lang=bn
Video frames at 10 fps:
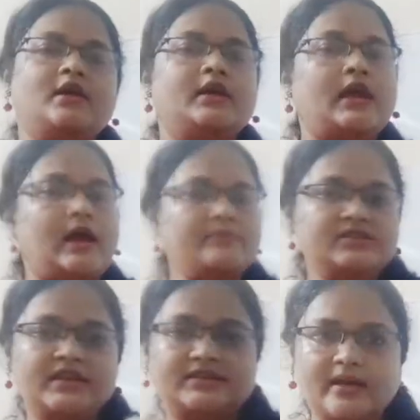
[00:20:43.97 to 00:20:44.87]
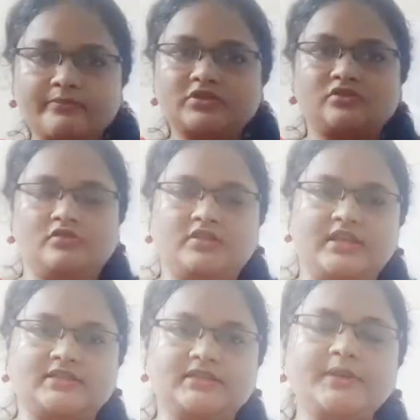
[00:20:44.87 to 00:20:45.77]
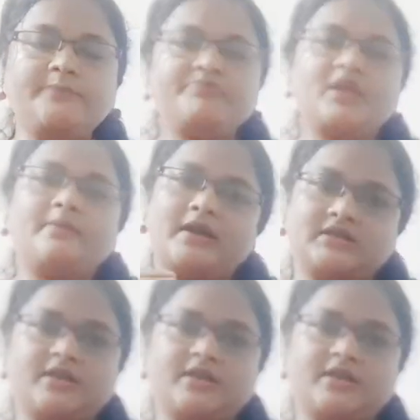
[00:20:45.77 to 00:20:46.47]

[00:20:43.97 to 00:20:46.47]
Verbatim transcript: আমি যে এক্সাম্পলসগুলো দিয়েছি বাসায়